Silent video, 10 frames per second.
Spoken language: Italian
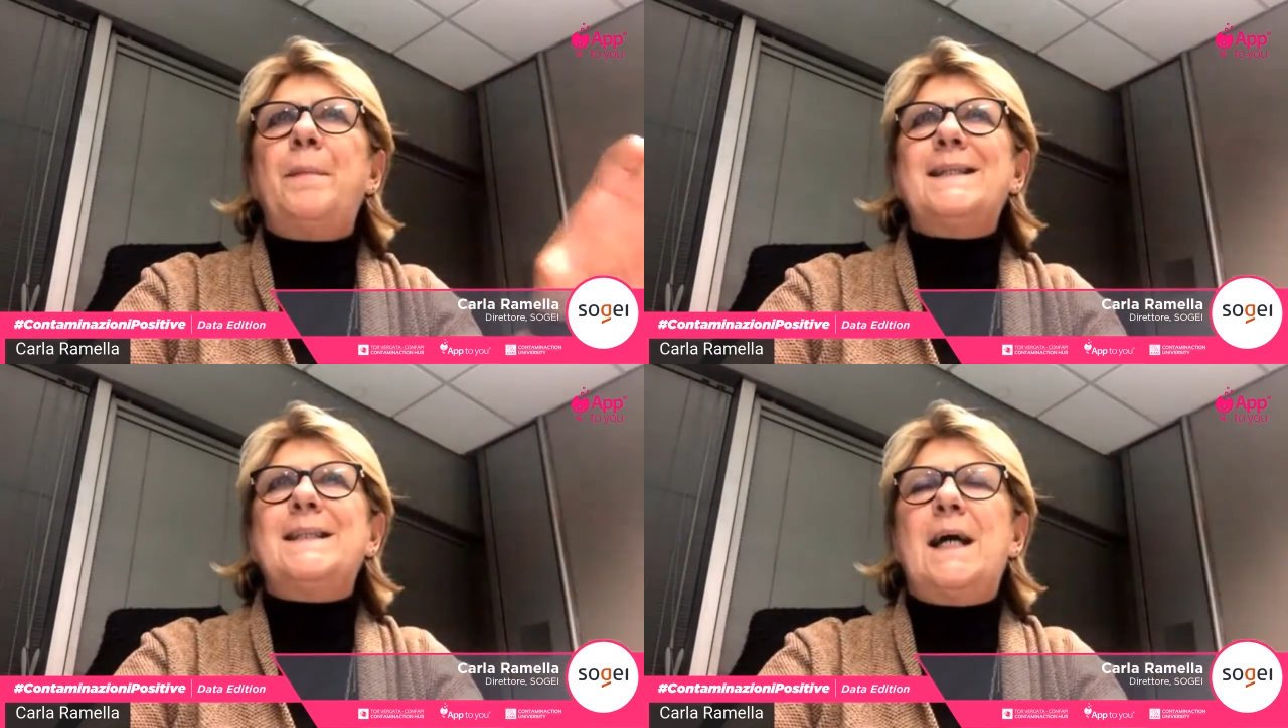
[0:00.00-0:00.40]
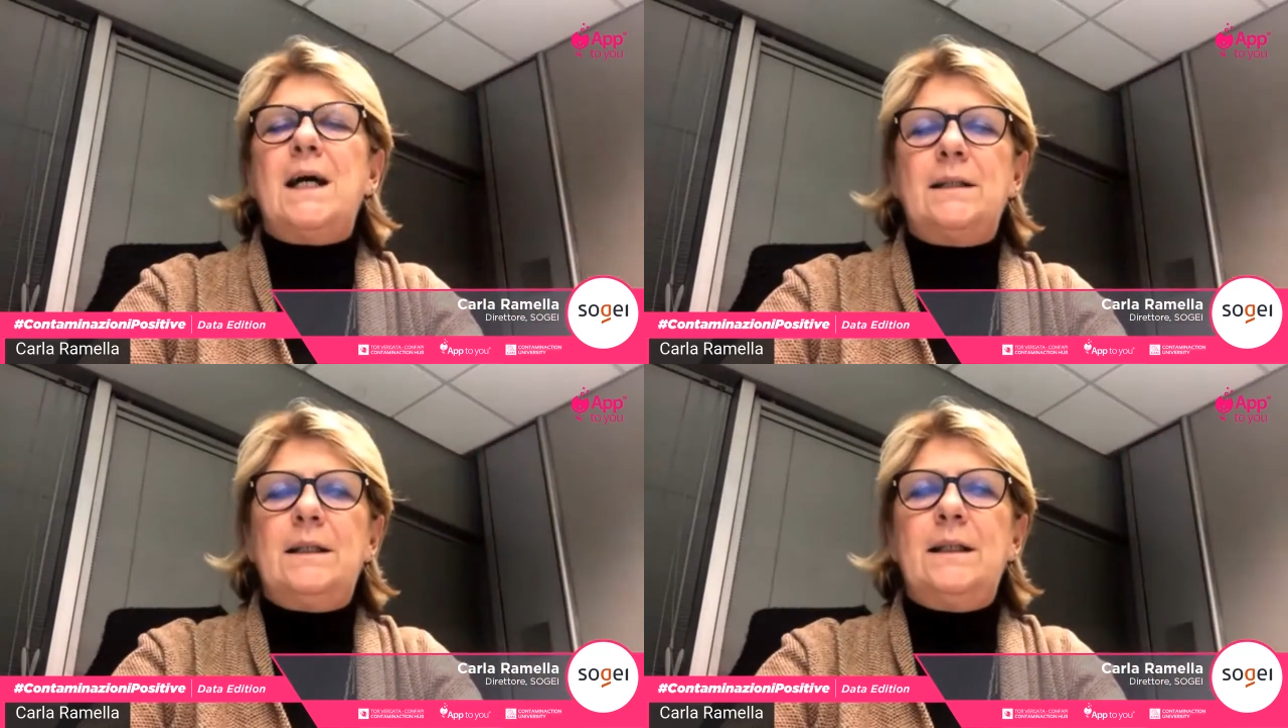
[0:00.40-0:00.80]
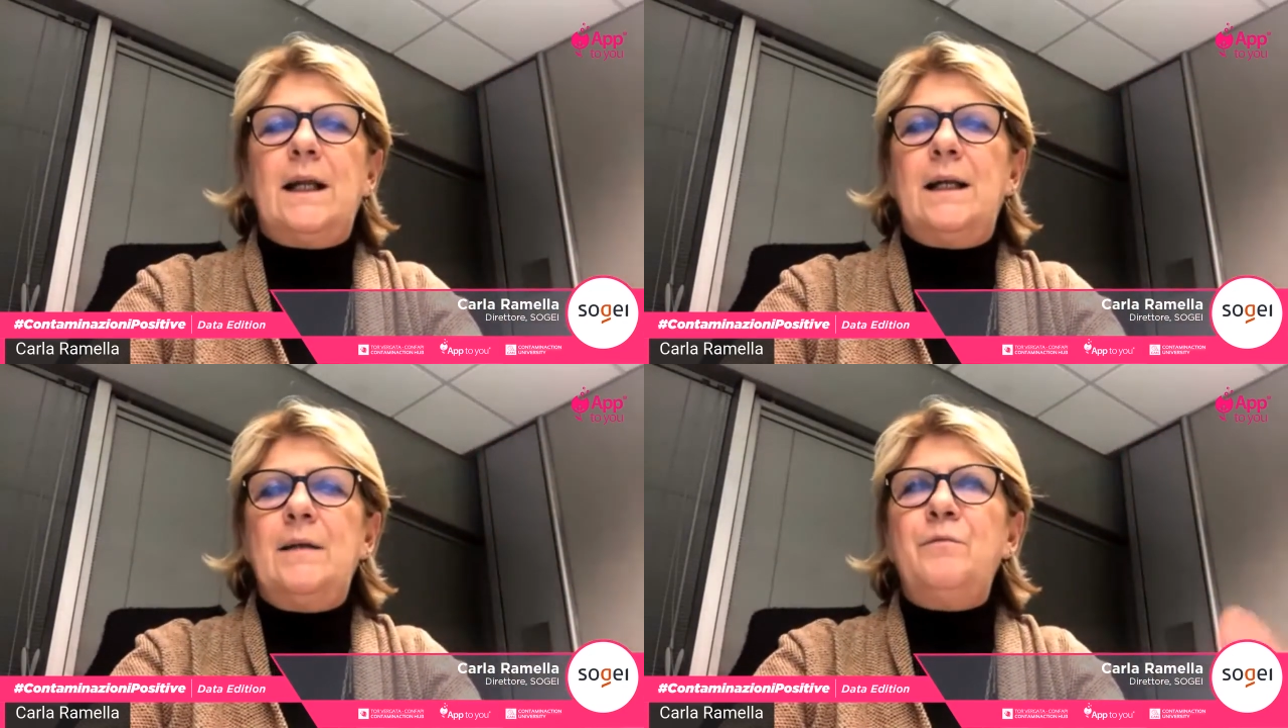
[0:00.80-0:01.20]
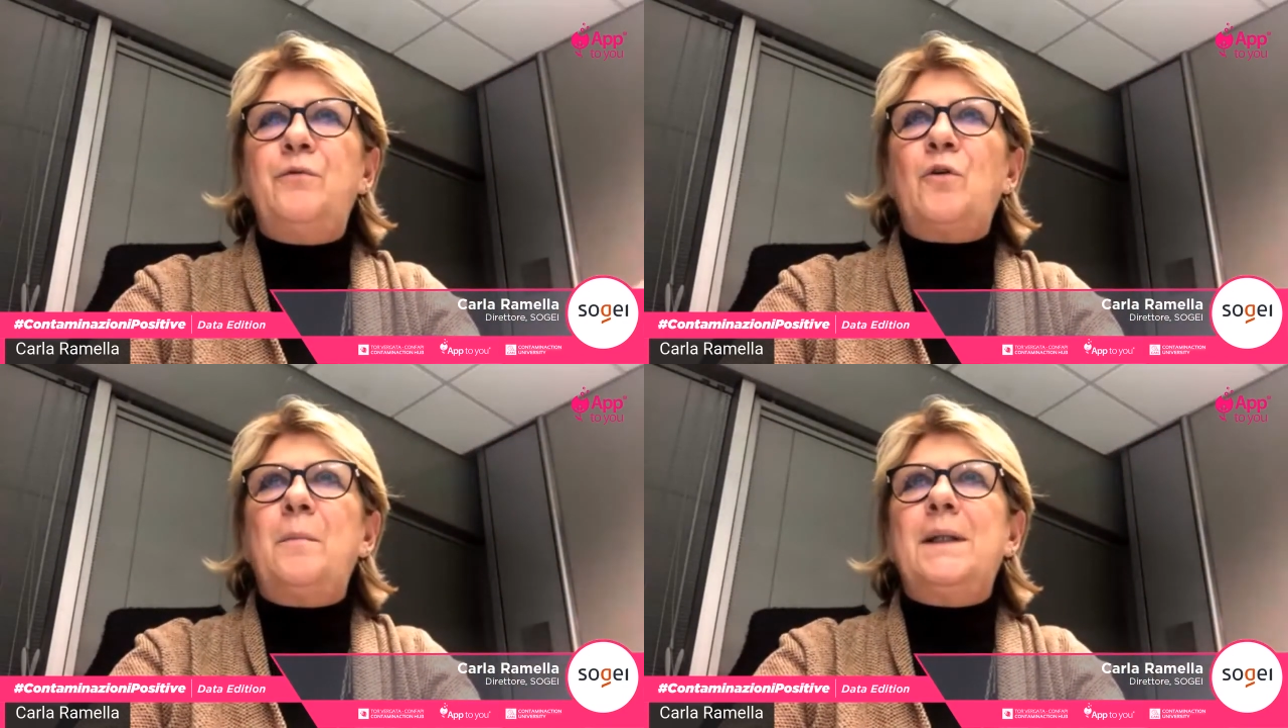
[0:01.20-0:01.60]
passati
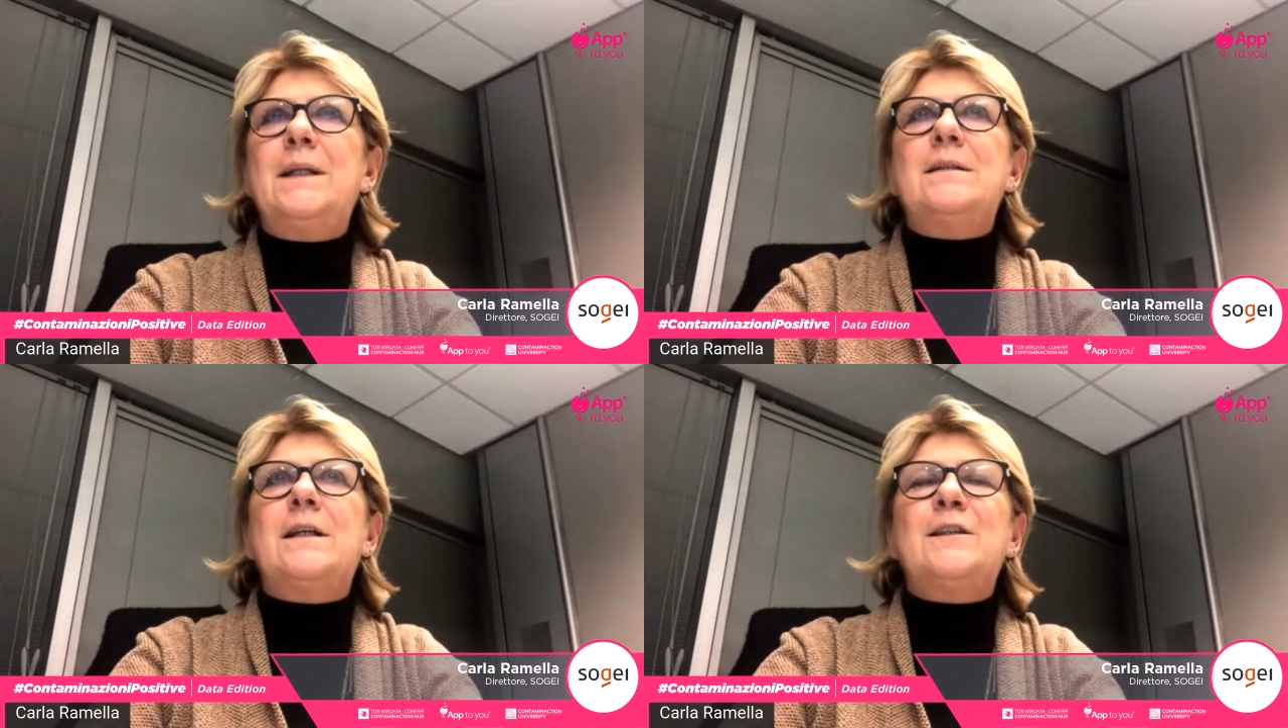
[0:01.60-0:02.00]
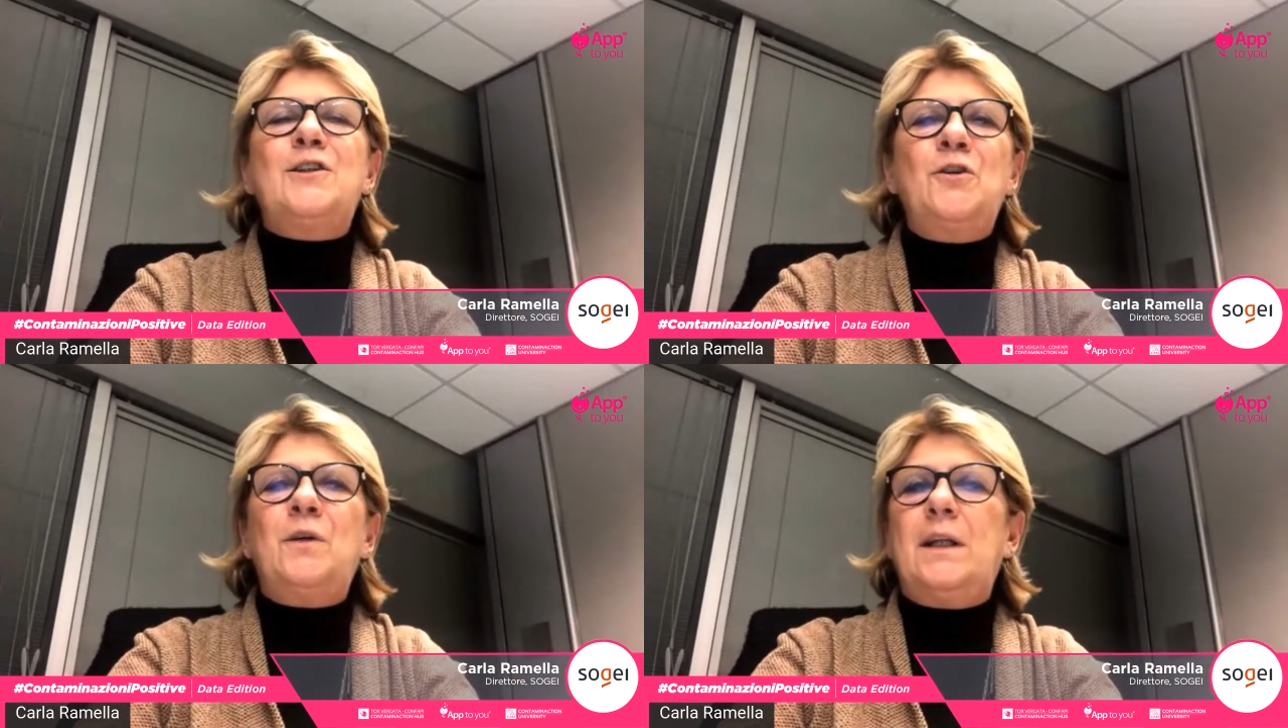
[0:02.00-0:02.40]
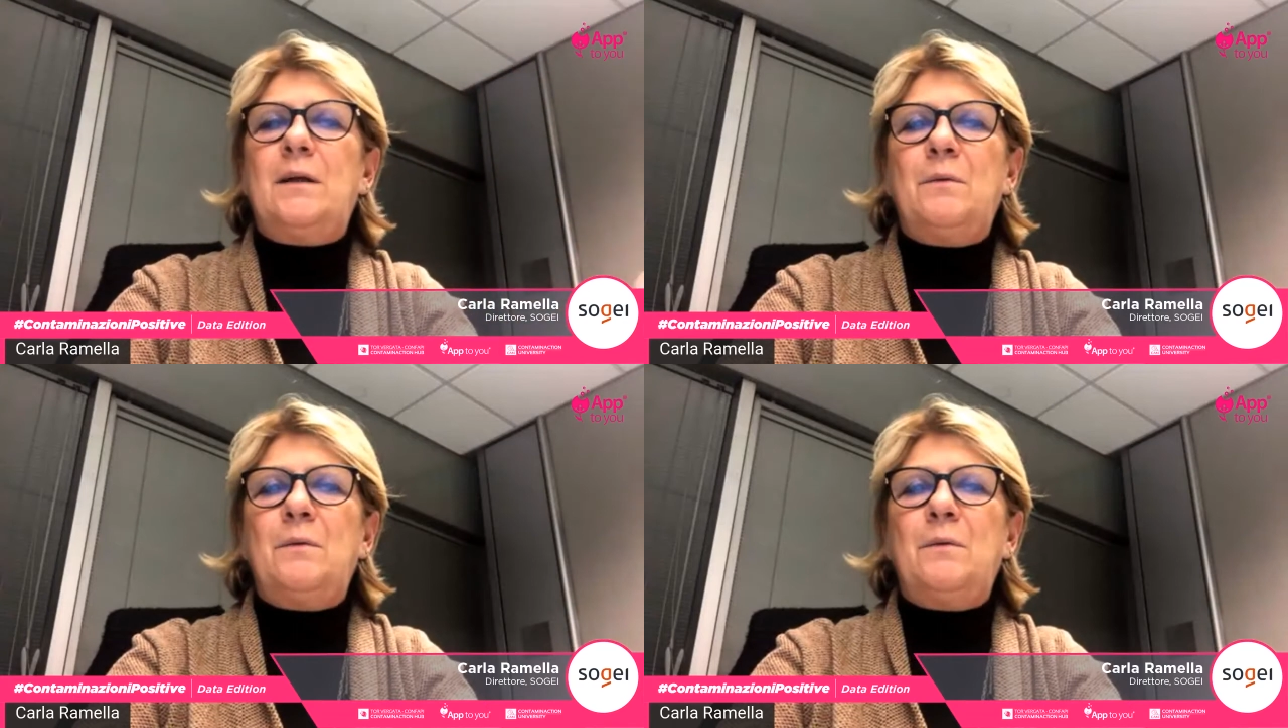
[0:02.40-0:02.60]
dall'informatizzazione di